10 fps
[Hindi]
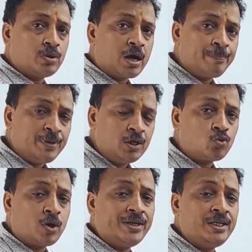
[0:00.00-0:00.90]
अपनी
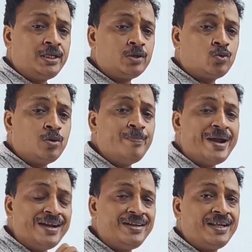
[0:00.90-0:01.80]
क्वालिटी को
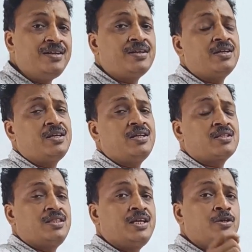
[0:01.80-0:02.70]
मेंटेन करके
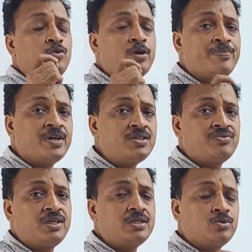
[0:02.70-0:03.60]
रखते हैं क्योंकि फर्स्ट
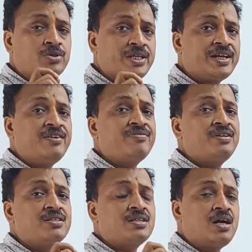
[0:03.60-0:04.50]
फंडस और सेकंड
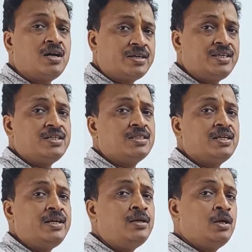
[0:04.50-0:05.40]
फंडस आके जाता
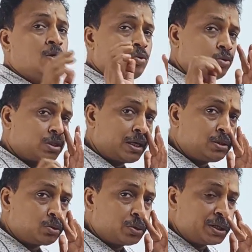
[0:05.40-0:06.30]
है उसका
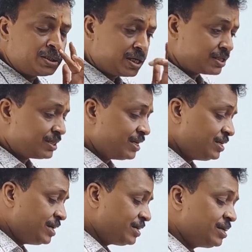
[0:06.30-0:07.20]
स्टोरेज रखते हैं
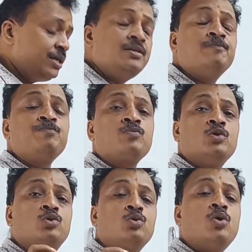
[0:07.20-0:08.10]
लेकिन
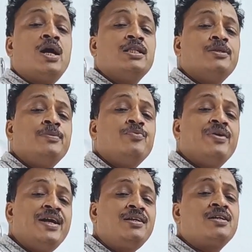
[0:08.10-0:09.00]
जो आदमी
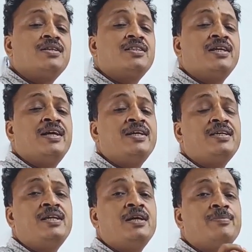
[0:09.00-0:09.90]
वेट करते हैं
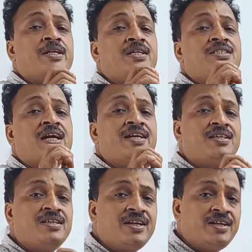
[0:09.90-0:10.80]
कि हमारी चाय
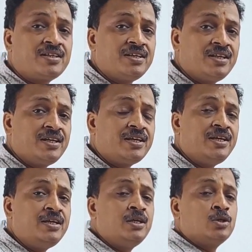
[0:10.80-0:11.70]
की रेट
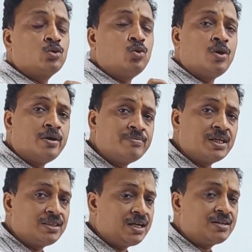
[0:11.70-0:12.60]
गिरेगी तो हम
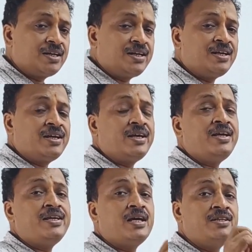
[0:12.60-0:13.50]
धंधा करेंगे
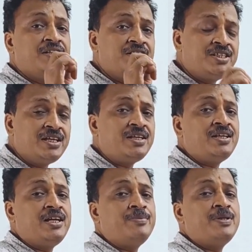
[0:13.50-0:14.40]
या नीचे की
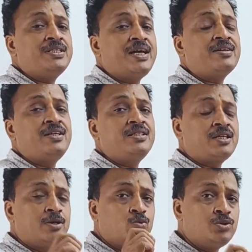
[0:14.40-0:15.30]
रेट में चाय खरीद
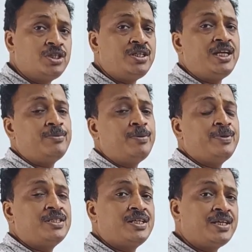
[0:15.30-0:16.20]
के ऊंची रेट में
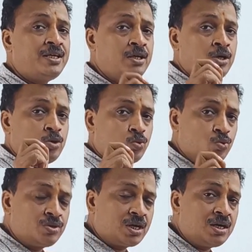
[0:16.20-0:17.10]
बेचेंगे
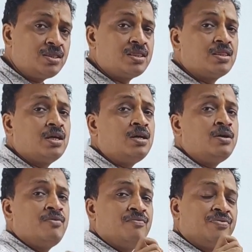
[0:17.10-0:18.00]
उनका धंधा
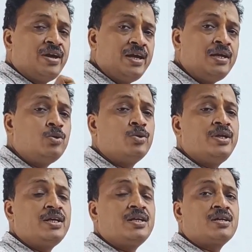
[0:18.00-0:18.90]
फेल
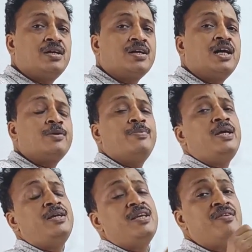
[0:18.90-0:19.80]
होने के कगार
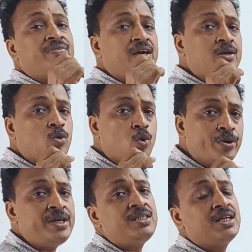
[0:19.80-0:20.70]
में या फेल हो
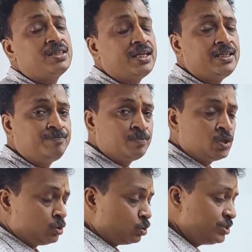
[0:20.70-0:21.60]
ही जाता है
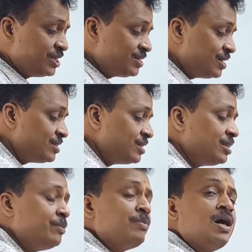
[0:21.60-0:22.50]
तो जिनका
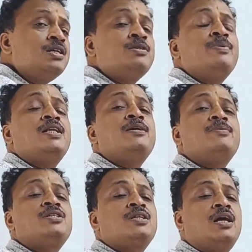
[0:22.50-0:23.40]
धंधा मार्च महीने
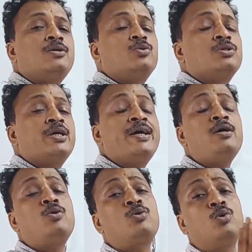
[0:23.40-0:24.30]
में स्टार्ट होता है
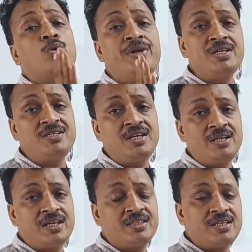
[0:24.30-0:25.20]
और नॉलेज
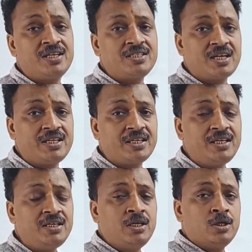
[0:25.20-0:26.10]
नहीं रहती है चाय
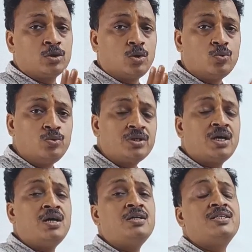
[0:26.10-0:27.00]
की तो
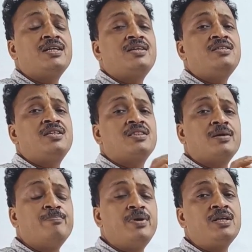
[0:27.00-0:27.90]
उनका जाके
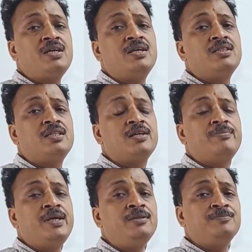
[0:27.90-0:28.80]
सितंबर के अंदर
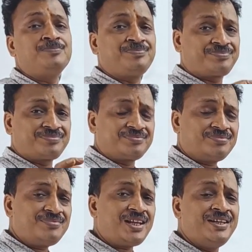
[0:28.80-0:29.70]
में
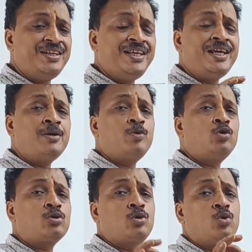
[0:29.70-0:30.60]
नियर
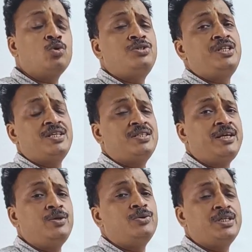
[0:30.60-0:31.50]
अबाउट क्लोज जैसा
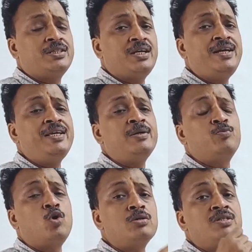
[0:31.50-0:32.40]
ही हो जाता है या
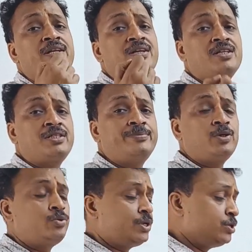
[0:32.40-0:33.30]
बहुत सारे
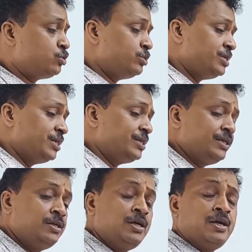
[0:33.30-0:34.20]
कस्टमर उनके छूट जाते हैं